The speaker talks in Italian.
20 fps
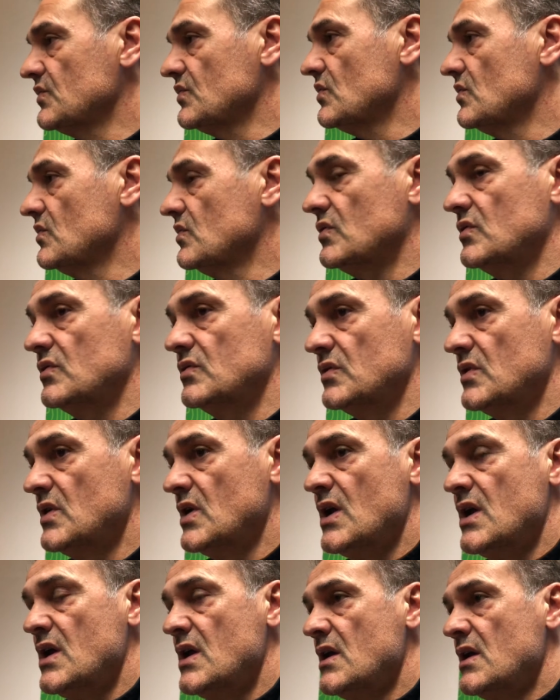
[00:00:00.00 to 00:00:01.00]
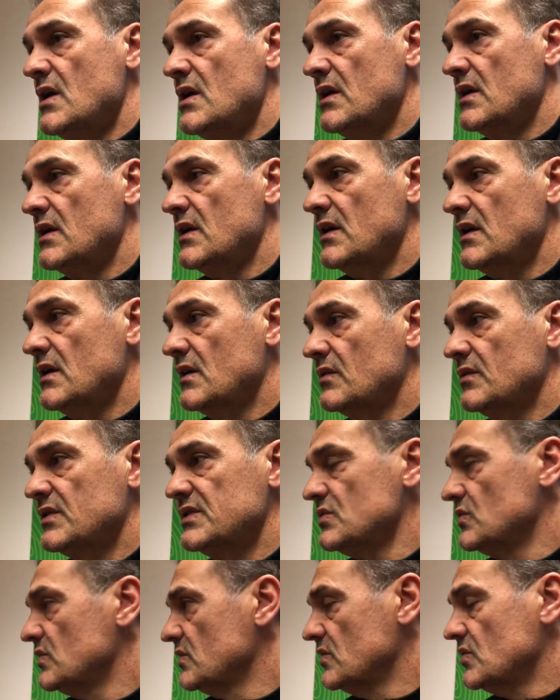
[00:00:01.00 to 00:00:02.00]
solo eh,
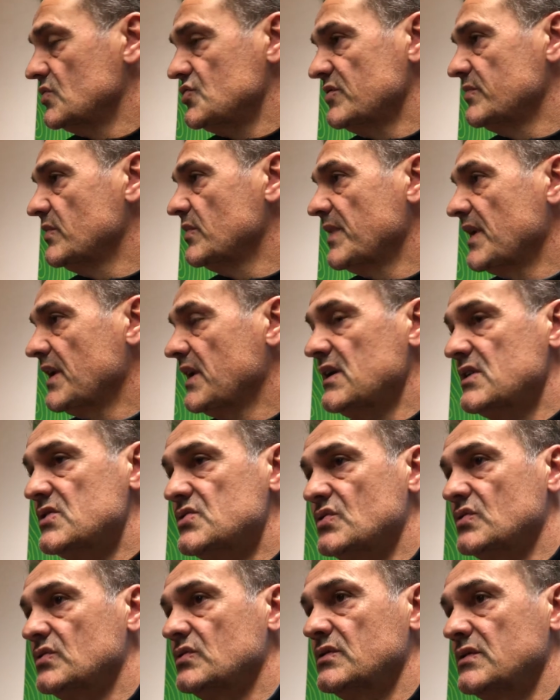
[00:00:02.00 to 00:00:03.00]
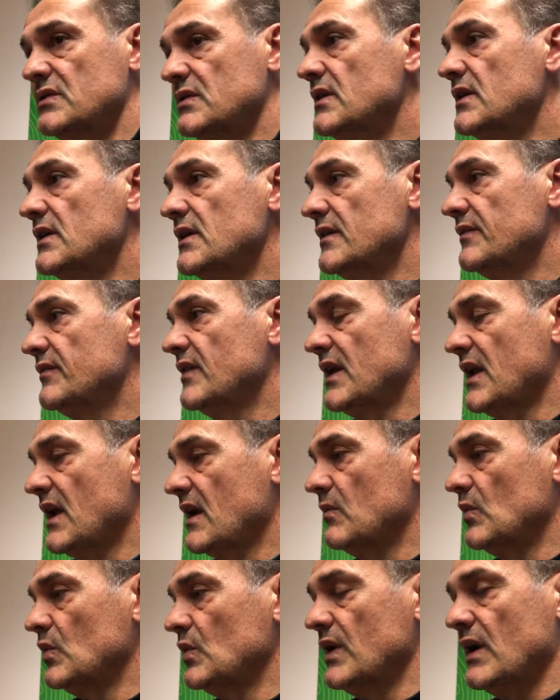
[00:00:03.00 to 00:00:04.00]
questo oggi pomeriggio, eh,
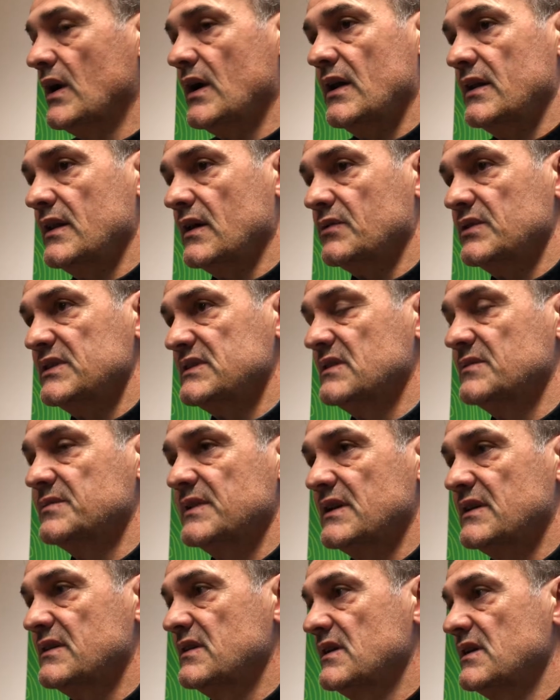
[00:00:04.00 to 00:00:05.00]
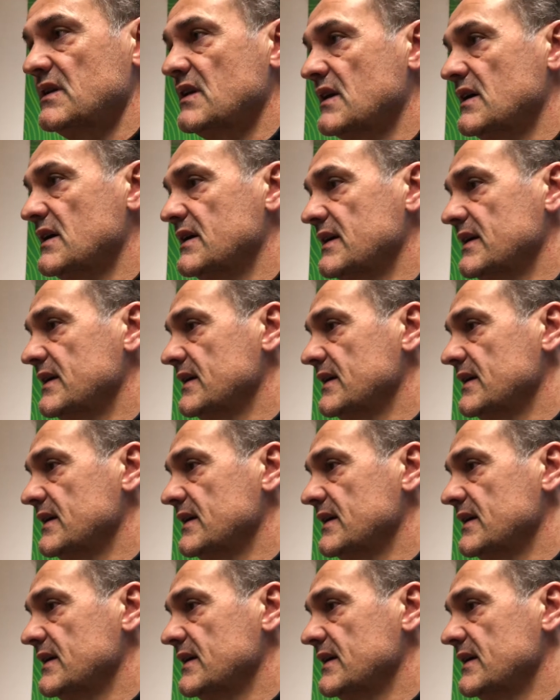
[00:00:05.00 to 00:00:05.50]
veniamo da, da, questa partita.